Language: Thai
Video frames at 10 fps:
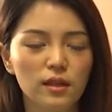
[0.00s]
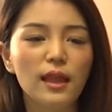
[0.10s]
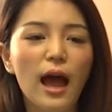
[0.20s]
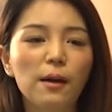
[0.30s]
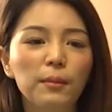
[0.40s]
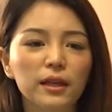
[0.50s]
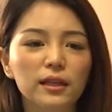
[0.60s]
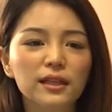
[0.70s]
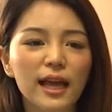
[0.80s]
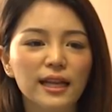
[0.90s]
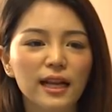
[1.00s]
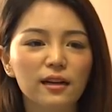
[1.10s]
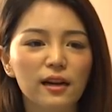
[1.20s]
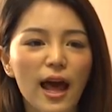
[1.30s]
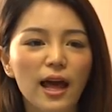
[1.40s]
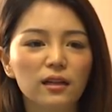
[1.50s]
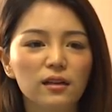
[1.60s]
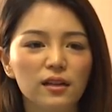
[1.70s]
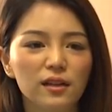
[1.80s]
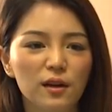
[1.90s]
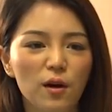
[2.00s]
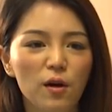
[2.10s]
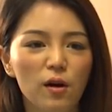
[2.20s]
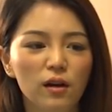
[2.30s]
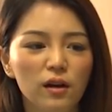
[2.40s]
ติดตามค่ะ ตั้งแต่นัดแรกเลย ก็